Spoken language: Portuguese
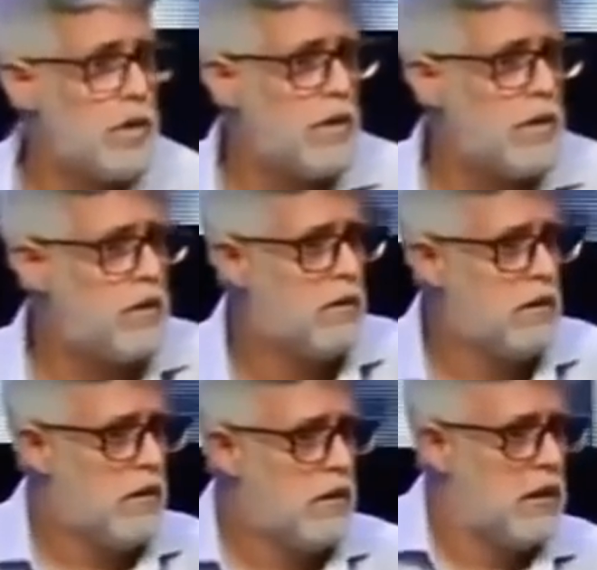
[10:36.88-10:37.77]
Que, que...
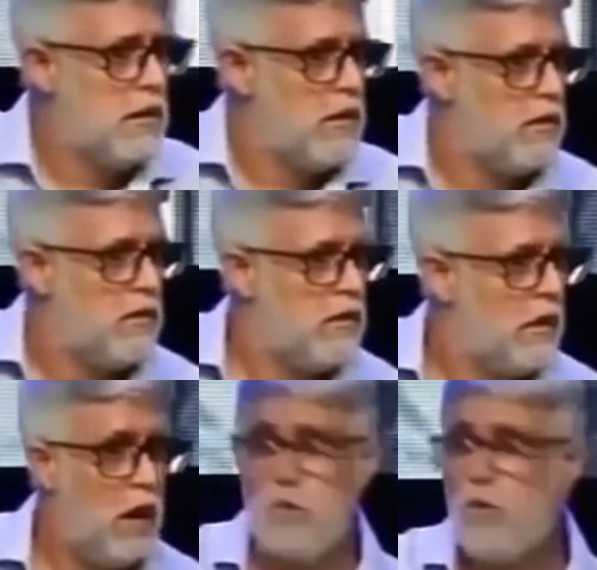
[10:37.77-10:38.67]

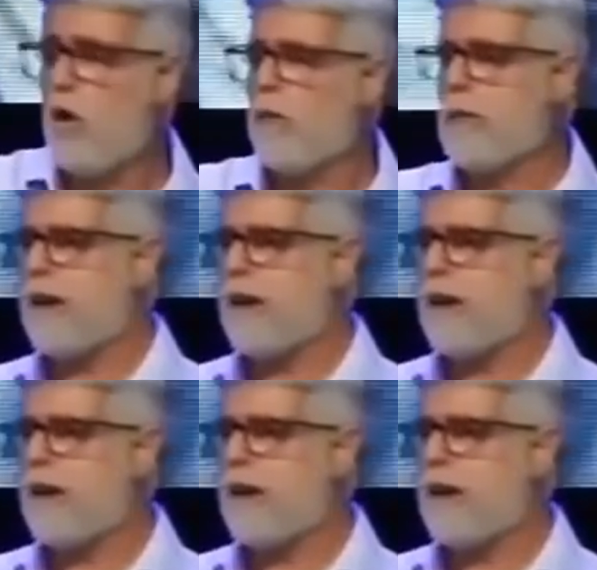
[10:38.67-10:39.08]
Arruma uma roupa